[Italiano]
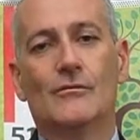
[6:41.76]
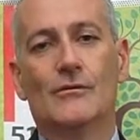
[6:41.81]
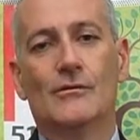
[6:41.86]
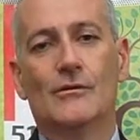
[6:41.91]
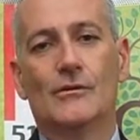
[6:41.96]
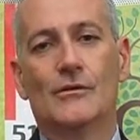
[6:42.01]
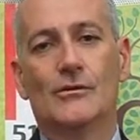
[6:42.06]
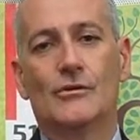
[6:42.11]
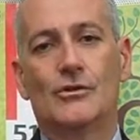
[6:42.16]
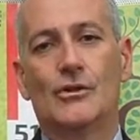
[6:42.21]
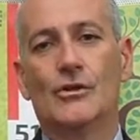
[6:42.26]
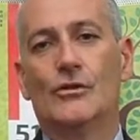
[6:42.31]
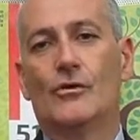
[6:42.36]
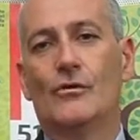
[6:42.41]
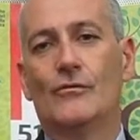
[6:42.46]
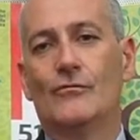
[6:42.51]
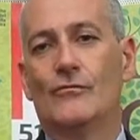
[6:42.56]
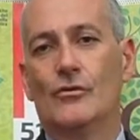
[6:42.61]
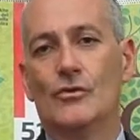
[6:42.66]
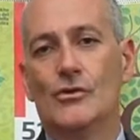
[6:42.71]
eh, ci
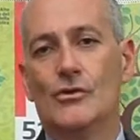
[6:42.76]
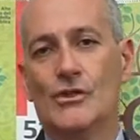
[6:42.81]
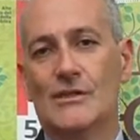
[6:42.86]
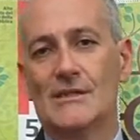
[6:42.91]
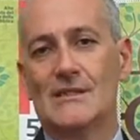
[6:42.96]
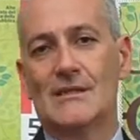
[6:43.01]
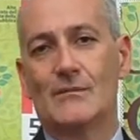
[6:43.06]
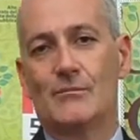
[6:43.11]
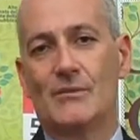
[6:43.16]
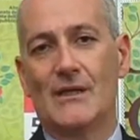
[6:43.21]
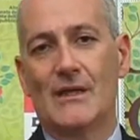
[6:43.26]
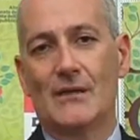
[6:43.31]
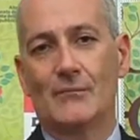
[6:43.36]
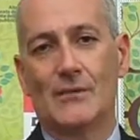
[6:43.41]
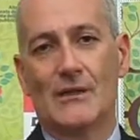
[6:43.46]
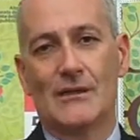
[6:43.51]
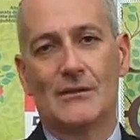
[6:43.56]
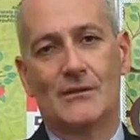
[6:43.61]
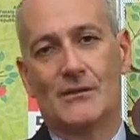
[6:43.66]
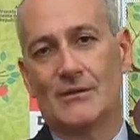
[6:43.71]
coinvolgesse
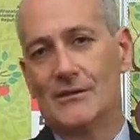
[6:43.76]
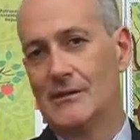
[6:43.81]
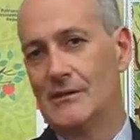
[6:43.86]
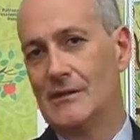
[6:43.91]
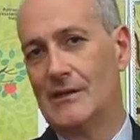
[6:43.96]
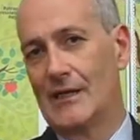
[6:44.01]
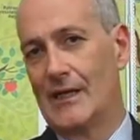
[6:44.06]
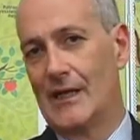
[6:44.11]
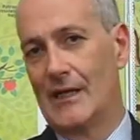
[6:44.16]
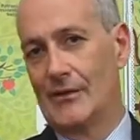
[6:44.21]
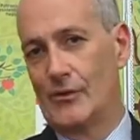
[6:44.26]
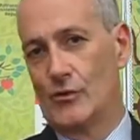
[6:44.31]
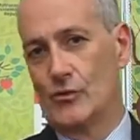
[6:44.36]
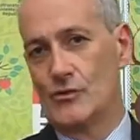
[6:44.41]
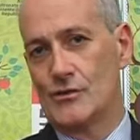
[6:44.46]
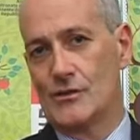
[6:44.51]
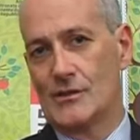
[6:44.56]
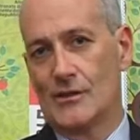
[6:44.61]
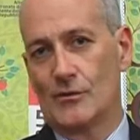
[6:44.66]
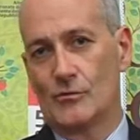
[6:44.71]
pienamente di dire la
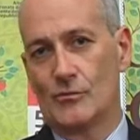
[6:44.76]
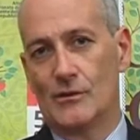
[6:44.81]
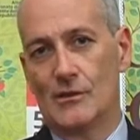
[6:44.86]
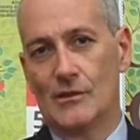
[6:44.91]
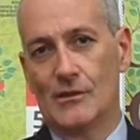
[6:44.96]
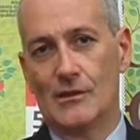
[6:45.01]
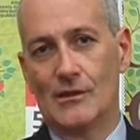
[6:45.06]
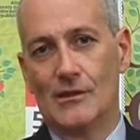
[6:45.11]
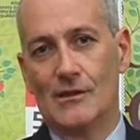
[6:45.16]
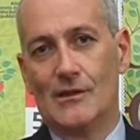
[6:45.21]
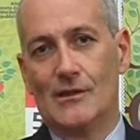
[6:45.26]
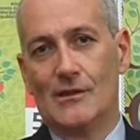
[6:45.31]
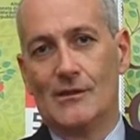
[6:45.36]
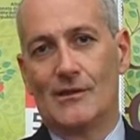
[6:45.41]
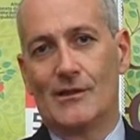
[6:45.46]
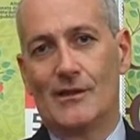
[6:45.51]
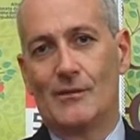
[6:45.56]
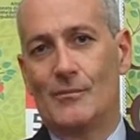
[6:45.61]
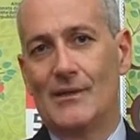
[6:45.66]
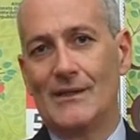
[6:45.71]
nostra. Quindi
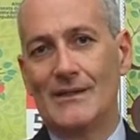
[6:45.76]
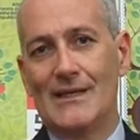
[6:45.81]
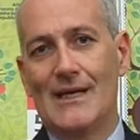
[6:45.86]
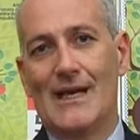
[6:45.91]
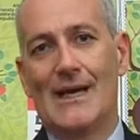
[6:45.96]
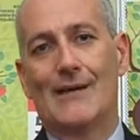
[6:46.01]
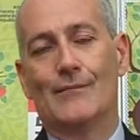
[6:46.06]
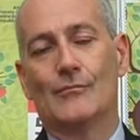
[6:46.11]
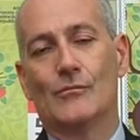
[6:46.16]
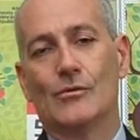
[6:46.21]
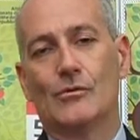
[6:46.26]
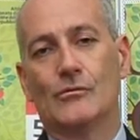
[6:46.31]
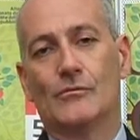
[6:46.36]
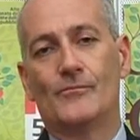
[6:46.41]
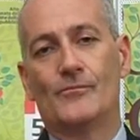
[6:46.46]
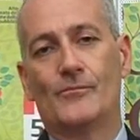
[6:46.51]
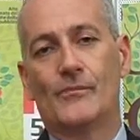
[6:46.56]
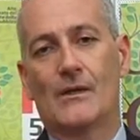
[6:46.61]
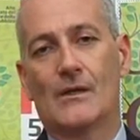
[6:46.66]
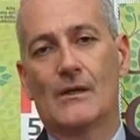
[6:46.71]

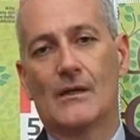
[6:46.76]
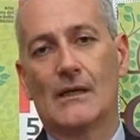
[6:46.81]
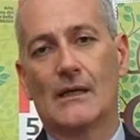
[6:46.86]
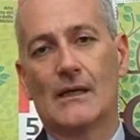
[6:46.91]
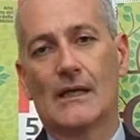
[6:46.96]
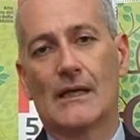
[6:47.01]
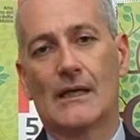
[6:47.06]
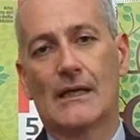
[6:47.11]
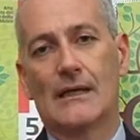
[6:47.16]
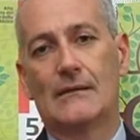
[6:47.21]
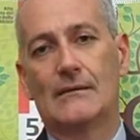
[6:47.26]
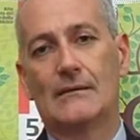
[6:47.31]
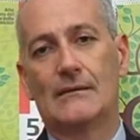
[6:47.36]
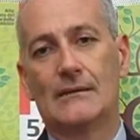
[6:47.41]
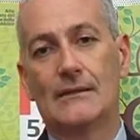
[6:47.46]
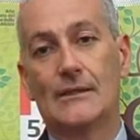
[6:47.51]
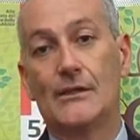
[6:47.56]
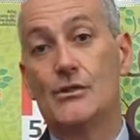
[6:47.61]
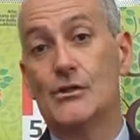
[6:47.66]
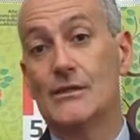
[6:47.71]
ribadiamo la
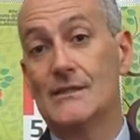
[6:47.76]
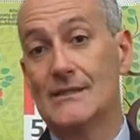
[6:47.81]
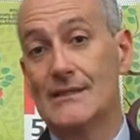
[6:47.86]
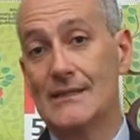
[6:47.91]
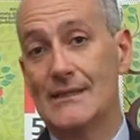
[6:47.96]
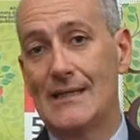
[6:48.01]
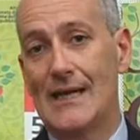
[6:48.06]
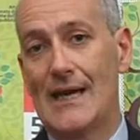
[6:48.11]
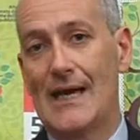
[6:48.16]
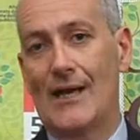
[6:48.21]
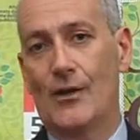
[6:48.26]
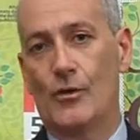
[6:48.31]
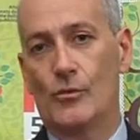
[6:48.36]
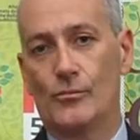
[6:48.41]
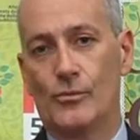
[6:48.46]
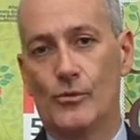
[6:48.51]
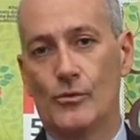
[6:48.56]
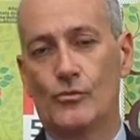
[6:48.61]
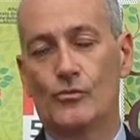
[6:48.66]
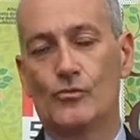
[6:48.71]
necessità,
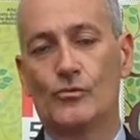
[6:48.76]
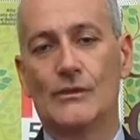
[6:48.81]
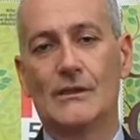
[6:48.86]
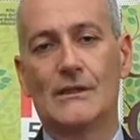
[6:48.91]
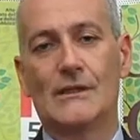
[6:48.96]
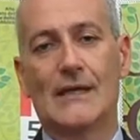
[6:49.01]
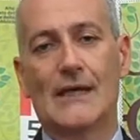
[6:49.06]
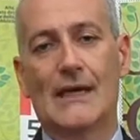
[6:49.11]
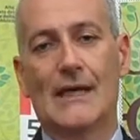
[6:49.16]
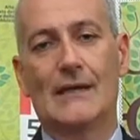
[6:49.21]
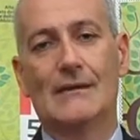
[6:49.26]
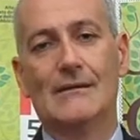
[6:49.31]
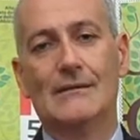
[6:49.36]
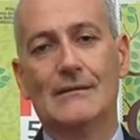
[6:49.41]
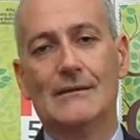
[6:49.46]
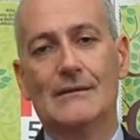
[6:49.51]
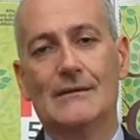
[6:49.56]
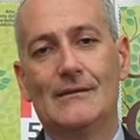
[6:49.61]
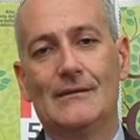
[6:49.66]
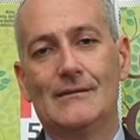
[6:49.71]
l'opportunità
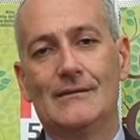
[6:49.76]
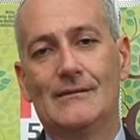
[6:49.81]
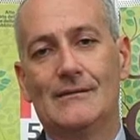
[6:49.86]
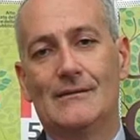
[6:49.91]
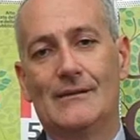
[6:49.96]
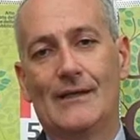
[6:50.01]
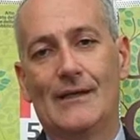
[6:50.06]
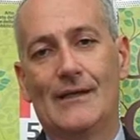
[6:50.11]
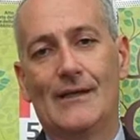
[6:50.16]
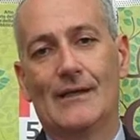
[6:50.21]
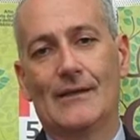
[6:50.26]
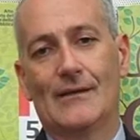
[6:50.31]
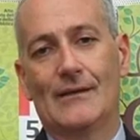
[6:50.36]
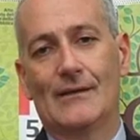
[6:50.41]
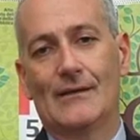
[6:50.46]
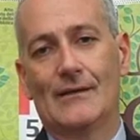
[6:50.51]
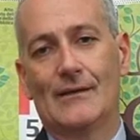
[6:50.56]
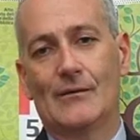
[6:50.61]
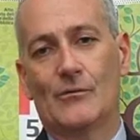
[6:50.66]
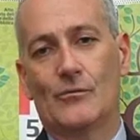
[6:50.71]
che
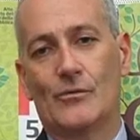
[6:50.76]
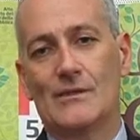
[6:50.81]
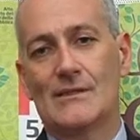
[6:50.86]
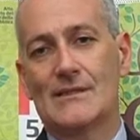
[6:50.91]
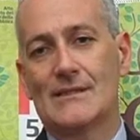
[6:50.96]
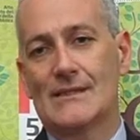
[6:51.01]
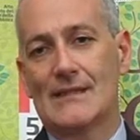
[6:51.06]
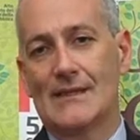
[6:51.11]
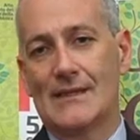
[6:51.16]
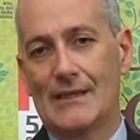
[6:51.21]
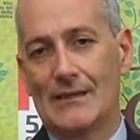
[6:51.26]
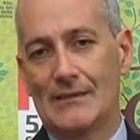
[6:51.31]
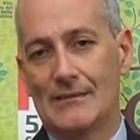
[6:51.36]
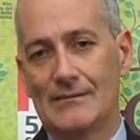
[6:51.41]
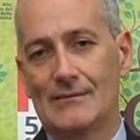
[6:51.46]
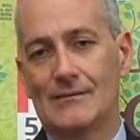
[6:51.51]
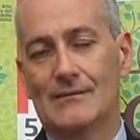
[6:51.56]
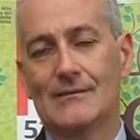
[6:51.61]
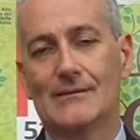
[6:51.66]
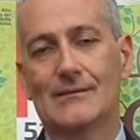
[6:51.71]
eh,
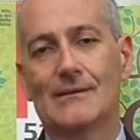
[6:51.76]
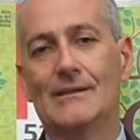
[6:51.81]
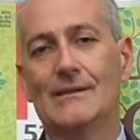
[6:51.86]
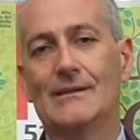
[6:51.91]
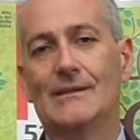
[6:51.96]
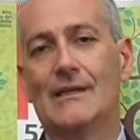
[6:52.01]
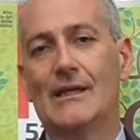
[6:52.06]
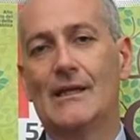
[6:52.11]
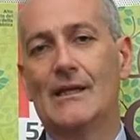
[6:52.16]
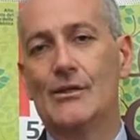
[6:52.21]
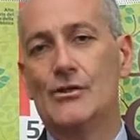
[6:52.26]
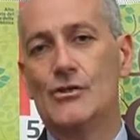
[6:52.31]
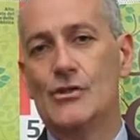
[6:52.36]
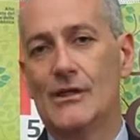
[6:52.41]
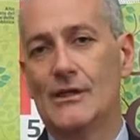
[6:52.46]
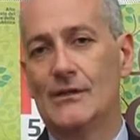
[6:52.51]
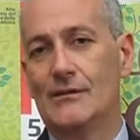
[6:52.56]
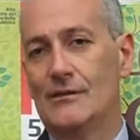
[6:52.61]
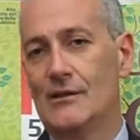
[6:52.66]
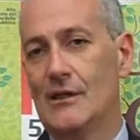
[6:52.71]
questa eh,
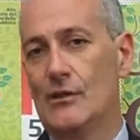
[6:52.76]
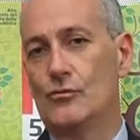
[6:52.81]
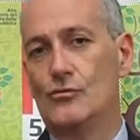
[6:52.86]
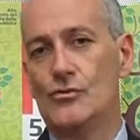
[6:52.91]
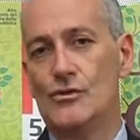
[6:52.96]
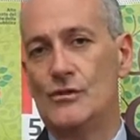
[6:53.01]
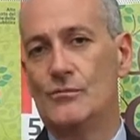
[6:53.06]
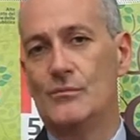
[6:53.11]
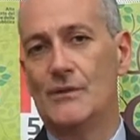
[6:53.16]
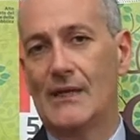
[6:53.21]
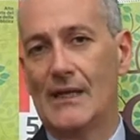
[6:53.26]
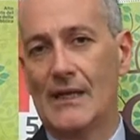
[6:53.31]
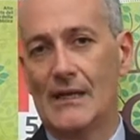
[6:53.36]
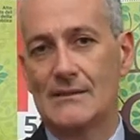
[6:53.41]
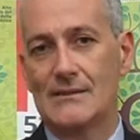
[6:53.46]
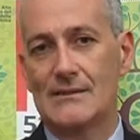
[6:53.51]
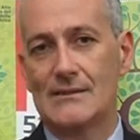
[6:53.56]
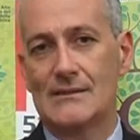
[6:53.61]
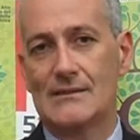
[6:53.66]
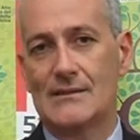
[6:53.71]
intelligente e
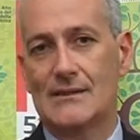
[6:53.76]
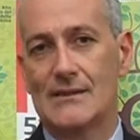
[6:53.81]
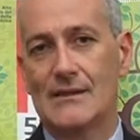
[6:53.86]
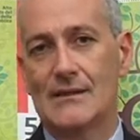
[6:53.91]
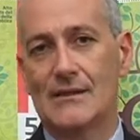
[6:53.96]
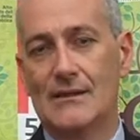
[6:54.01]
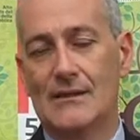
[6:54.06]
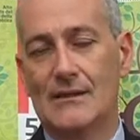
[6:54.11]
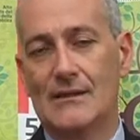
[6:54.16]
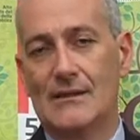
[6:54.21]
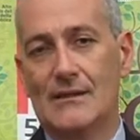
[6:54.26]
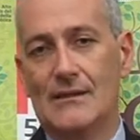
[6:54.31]
lungimirante